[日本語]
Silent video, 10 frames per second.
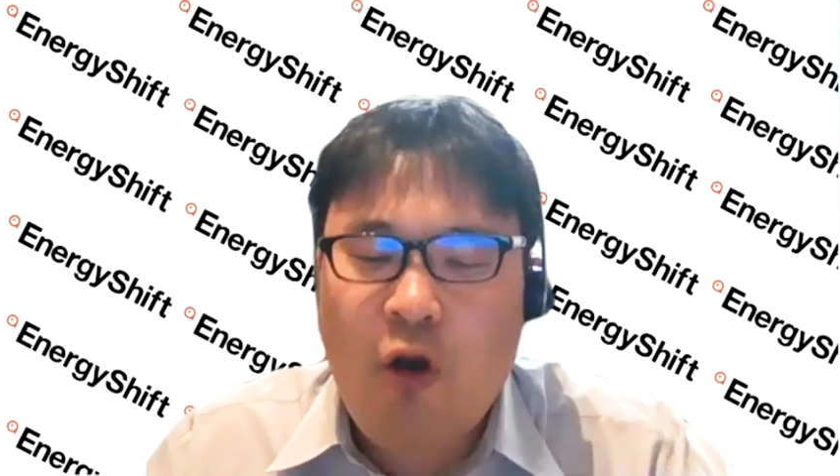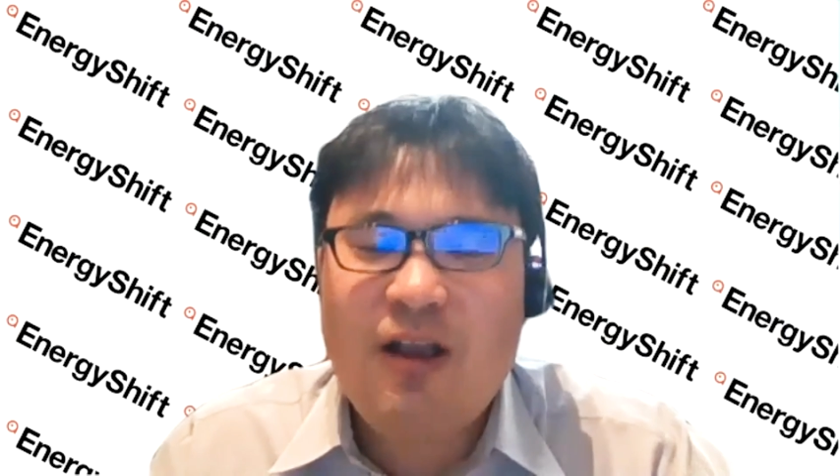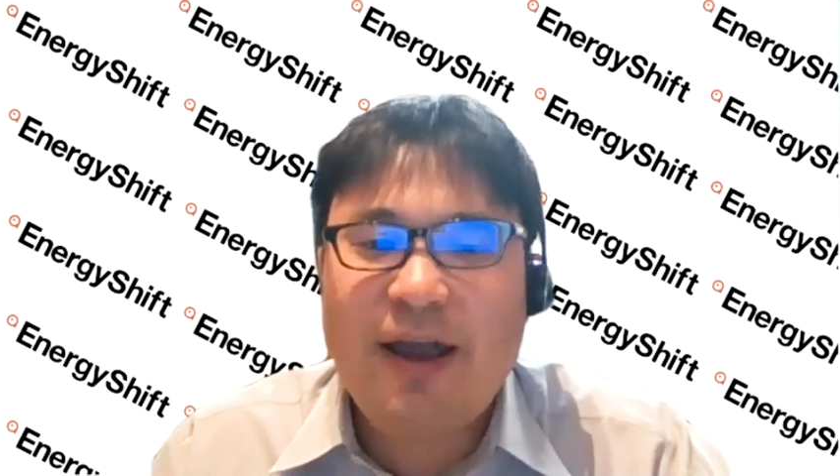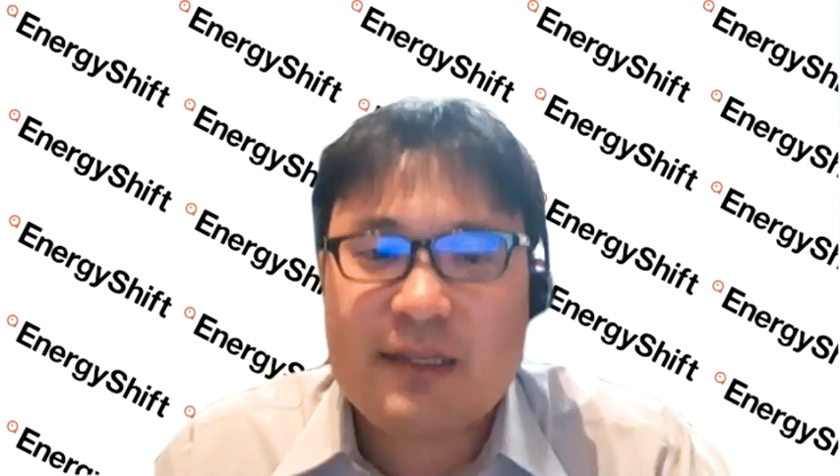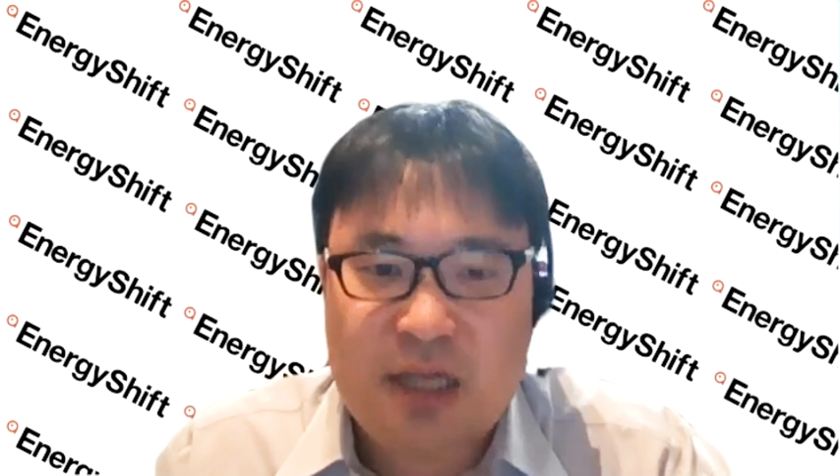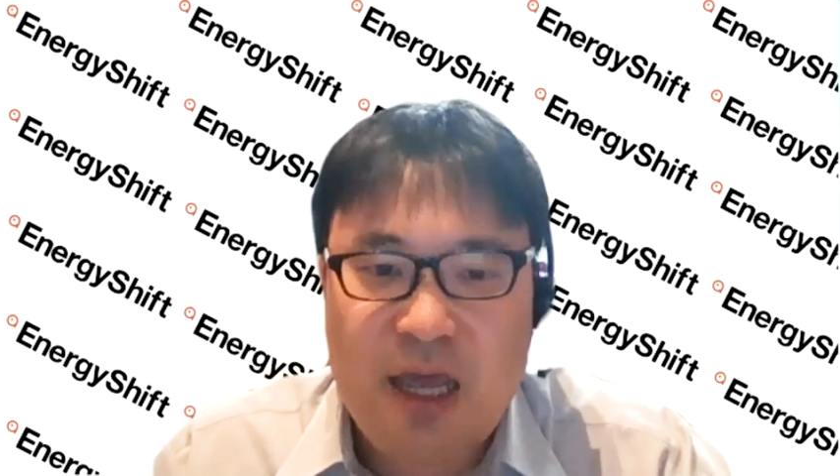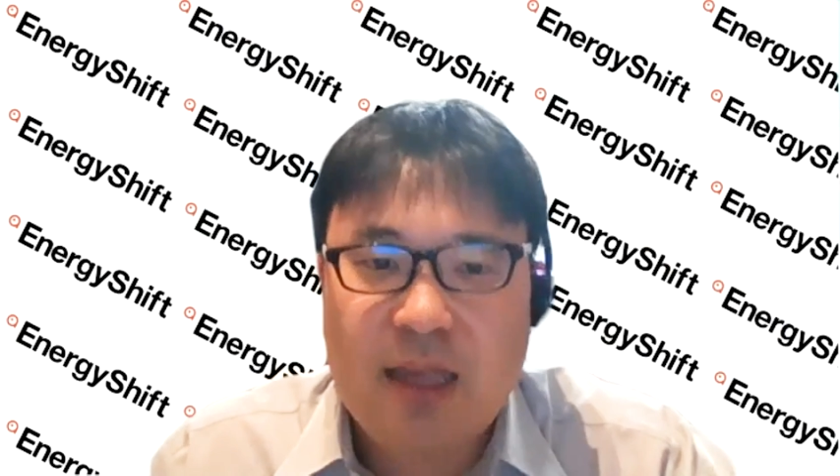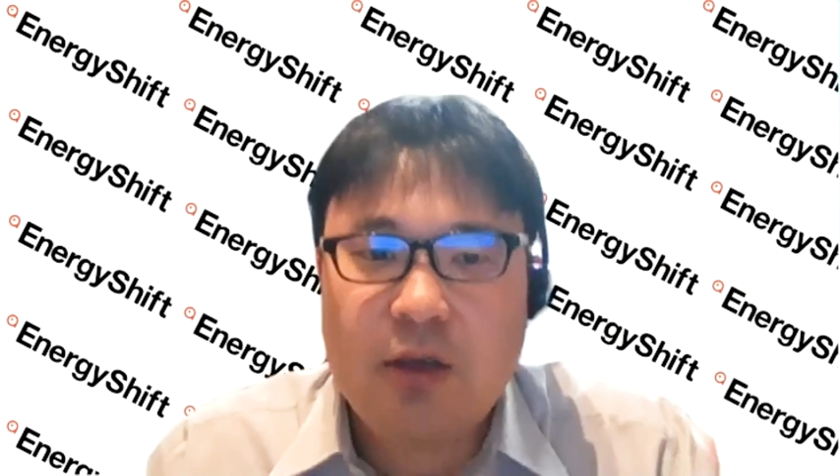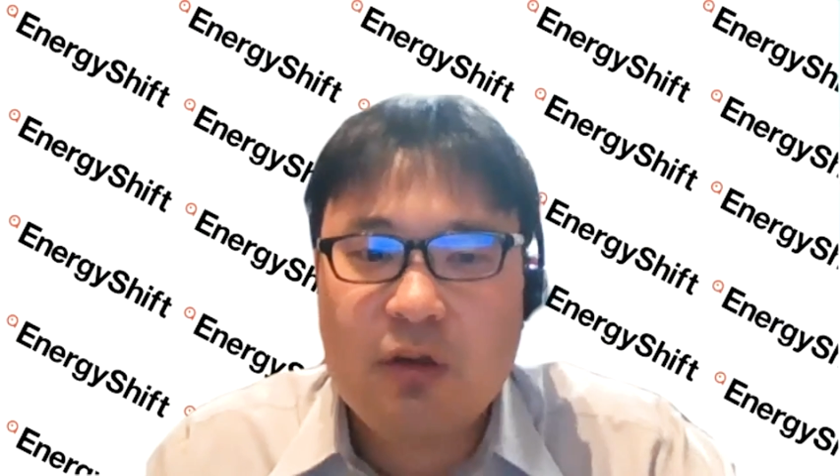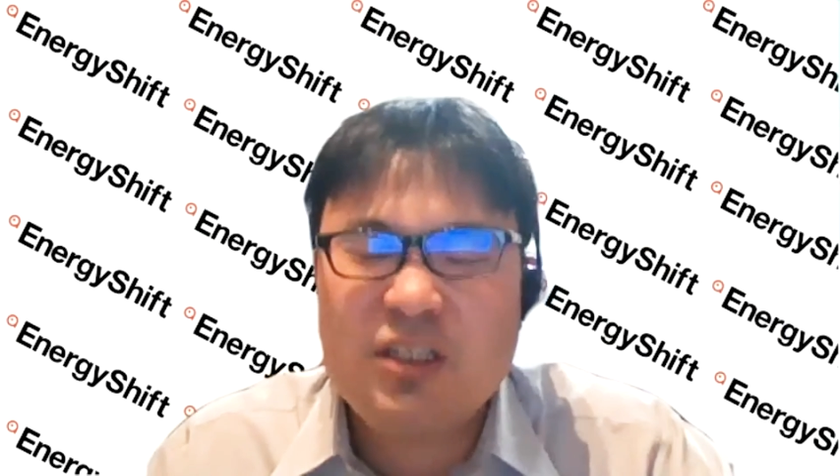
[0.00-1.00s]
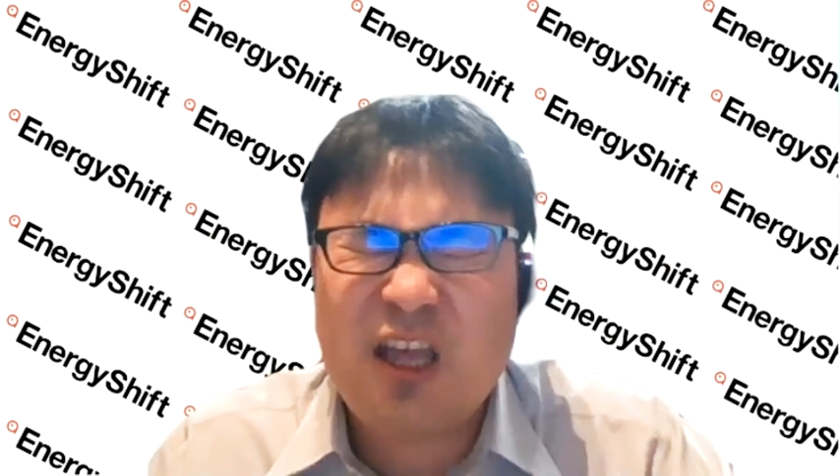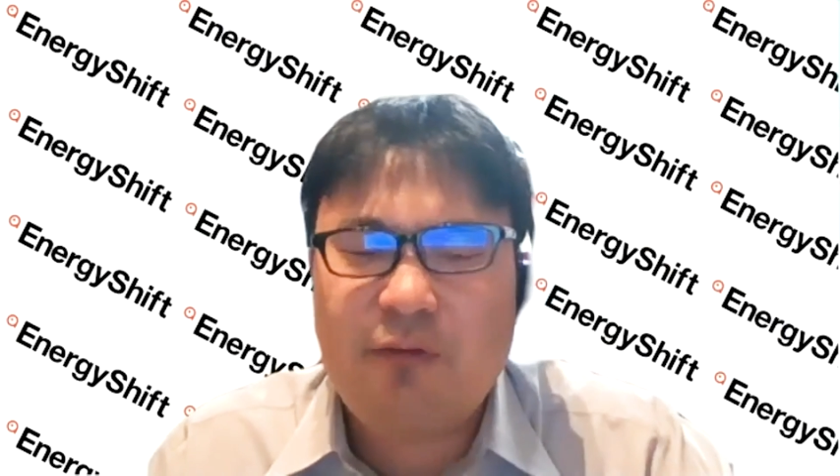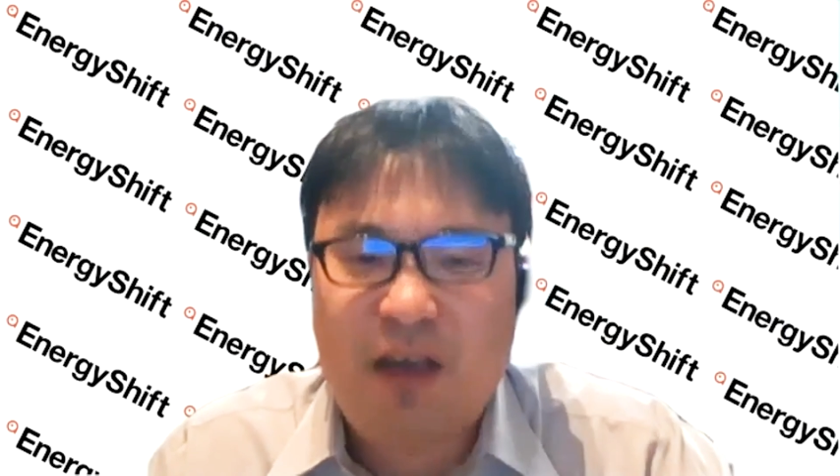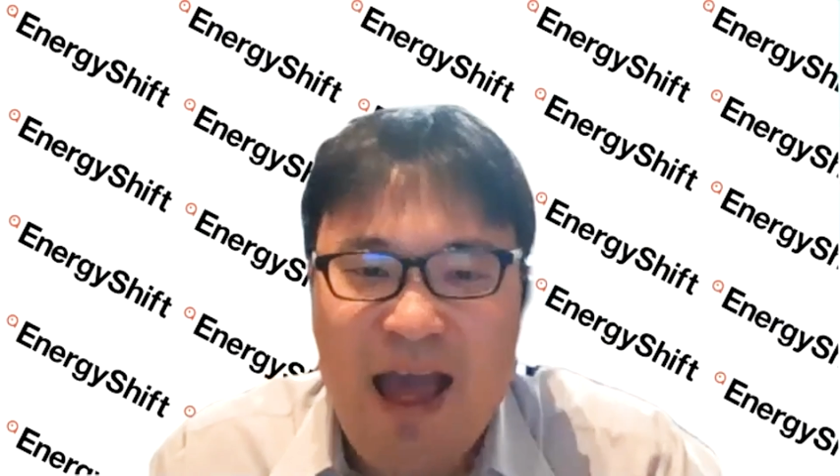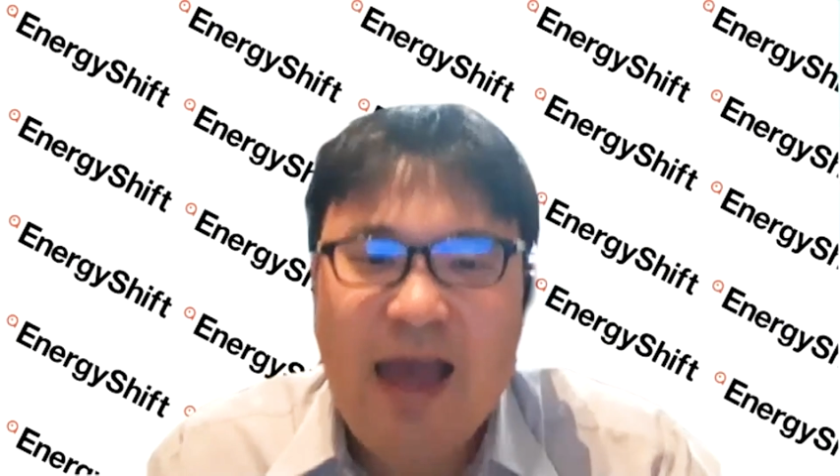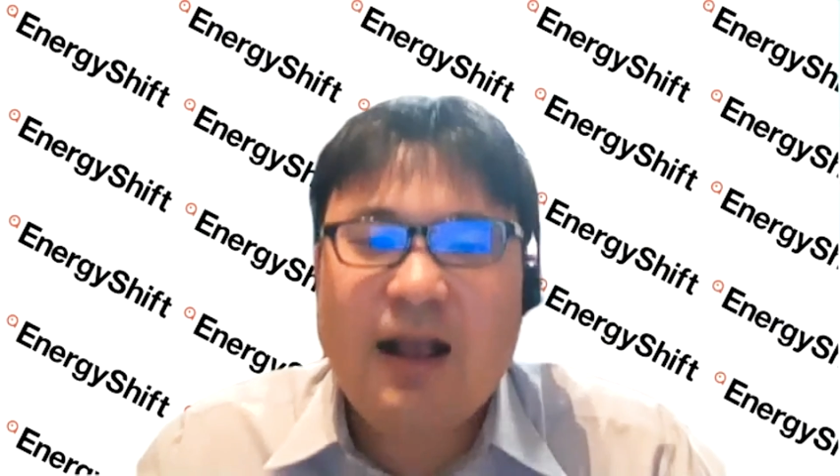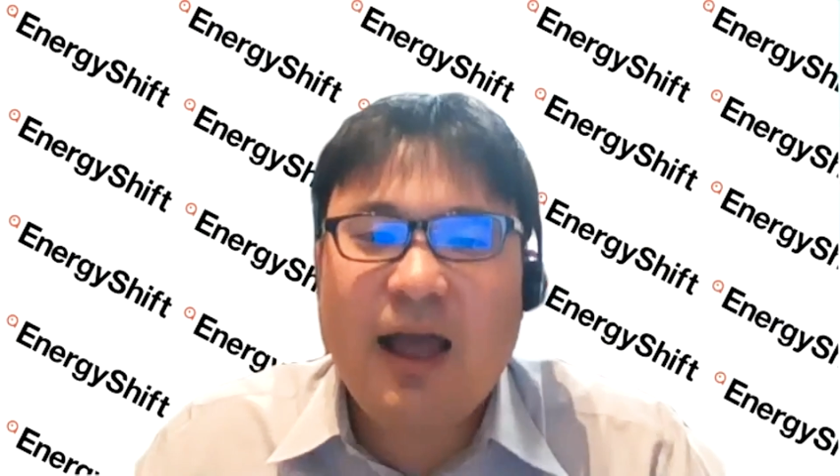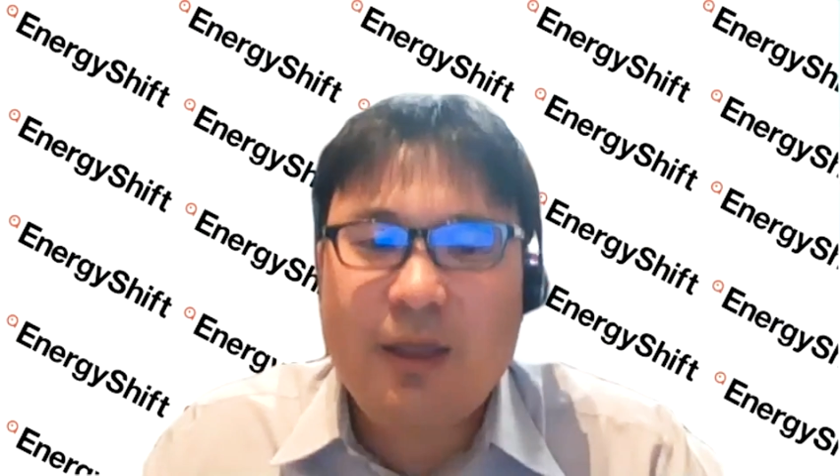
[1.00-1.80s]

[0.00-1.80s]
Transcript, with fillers: 今回ですね、日本政府が